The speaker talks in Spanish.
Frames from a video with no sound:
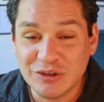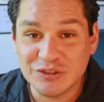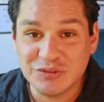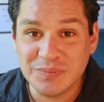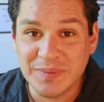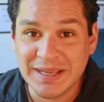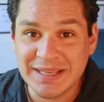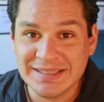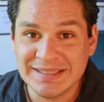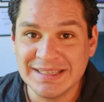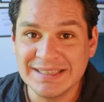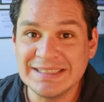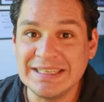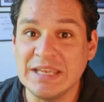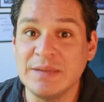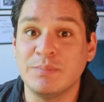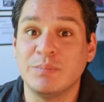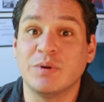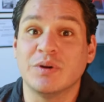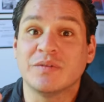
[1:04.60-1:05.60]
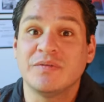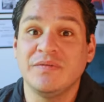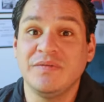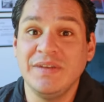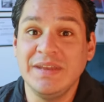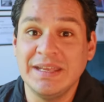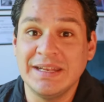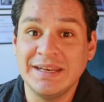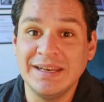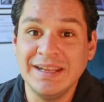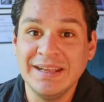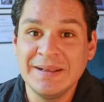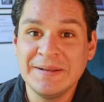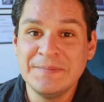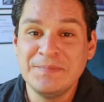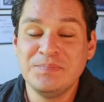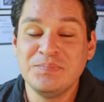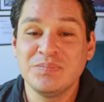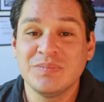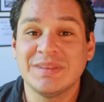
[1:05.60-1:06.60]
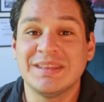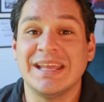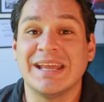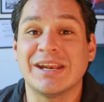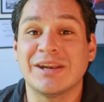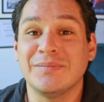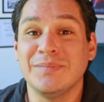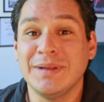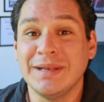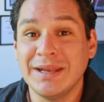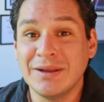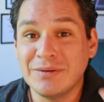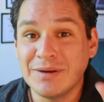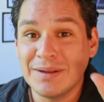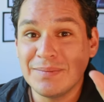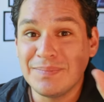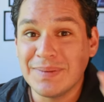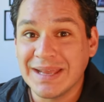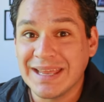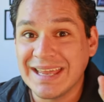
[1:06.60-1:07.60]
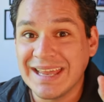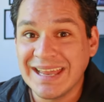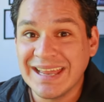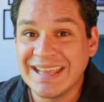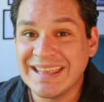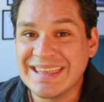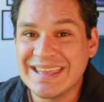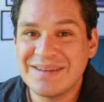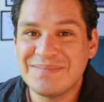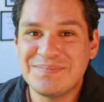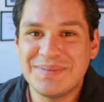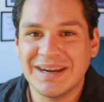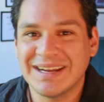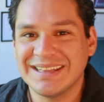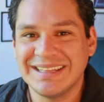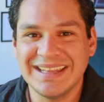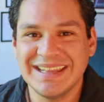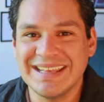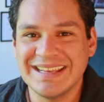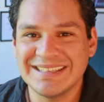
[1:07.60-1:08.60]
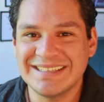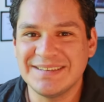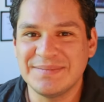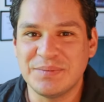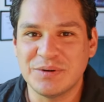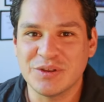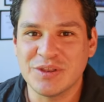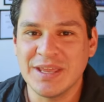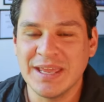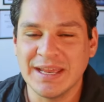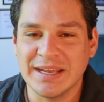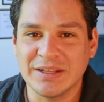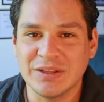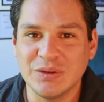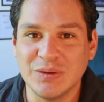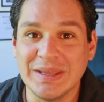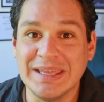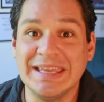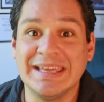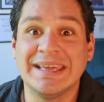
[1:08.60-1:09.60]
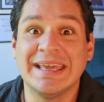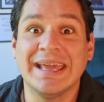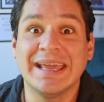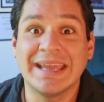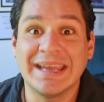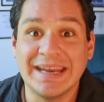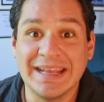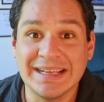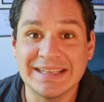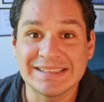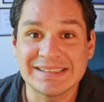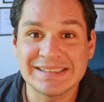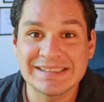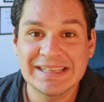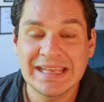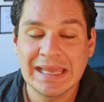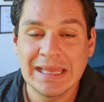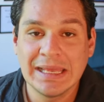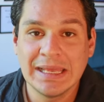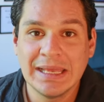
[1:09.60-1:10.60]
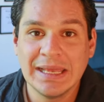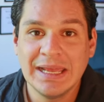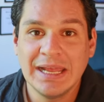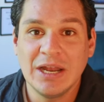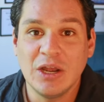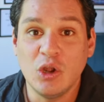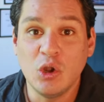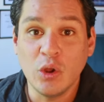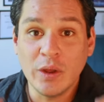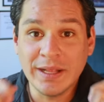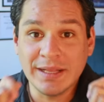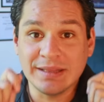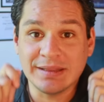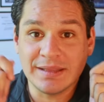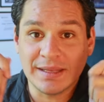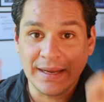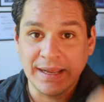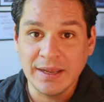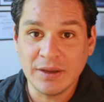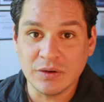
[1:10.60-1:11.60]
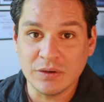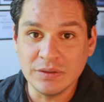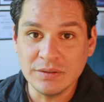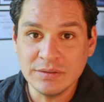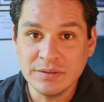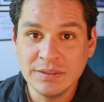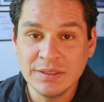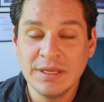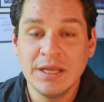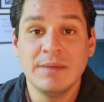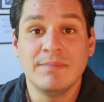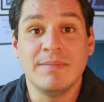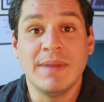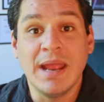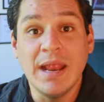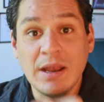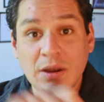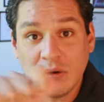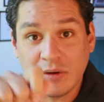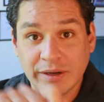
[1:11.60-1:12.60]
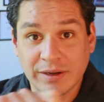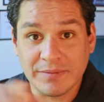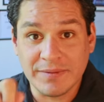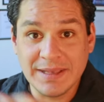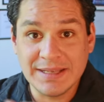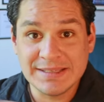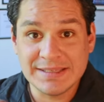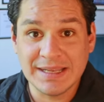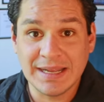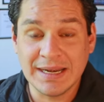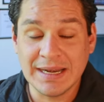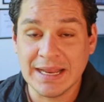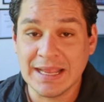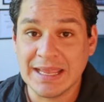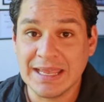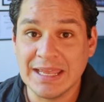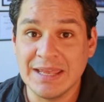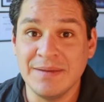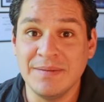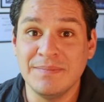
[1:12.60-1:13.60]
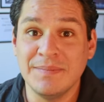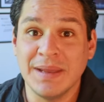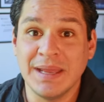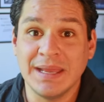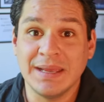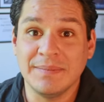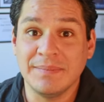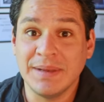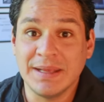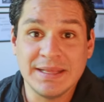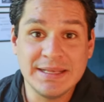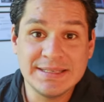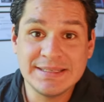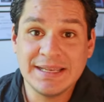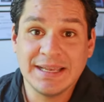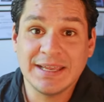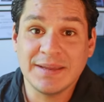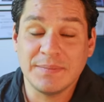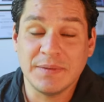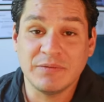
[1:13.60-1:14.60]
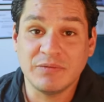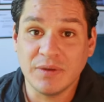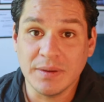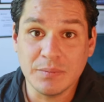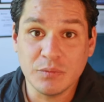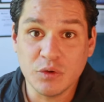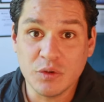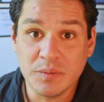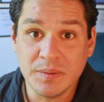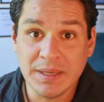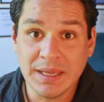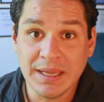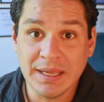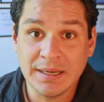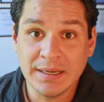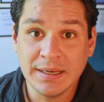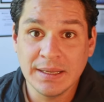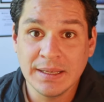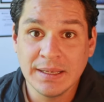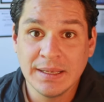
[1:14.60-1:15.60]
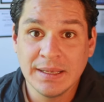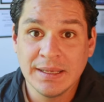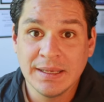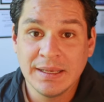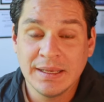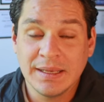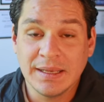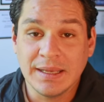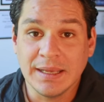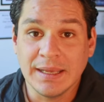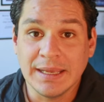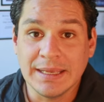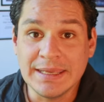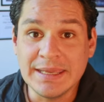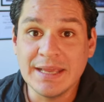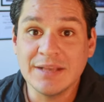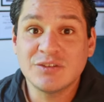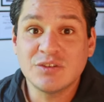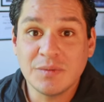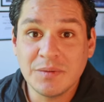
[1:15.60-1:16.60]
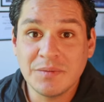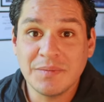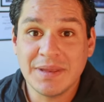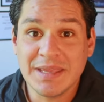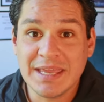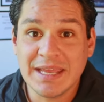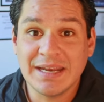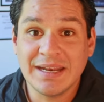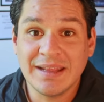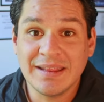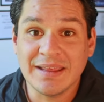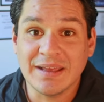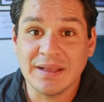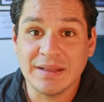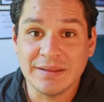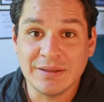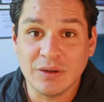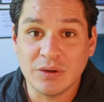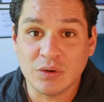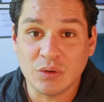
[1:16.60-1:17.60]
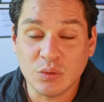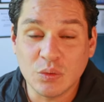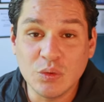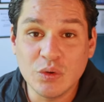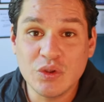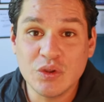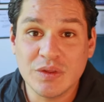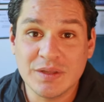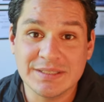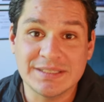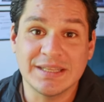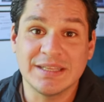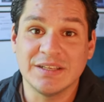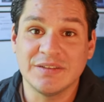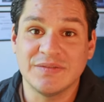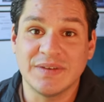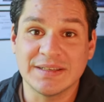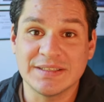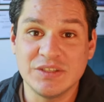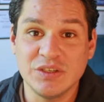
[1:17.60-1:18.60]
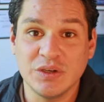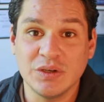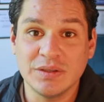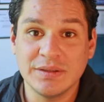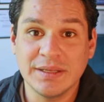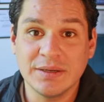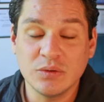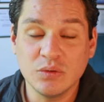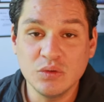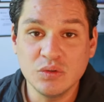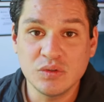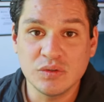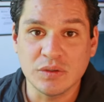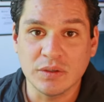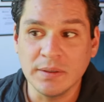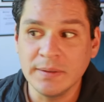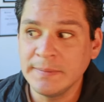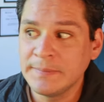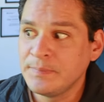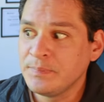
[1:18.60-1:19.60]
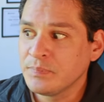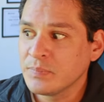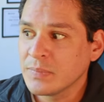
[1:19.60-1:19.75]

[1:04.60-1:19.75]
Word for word: los meses y por fin terminé una pequeña parte de ese proyecto y ¿qué crees? Lo entrego, me lo revisan y me, dicen que me fue muy bien. Eh, y eso a mí me llena de, de orgullo, de satisfacción, de gusto,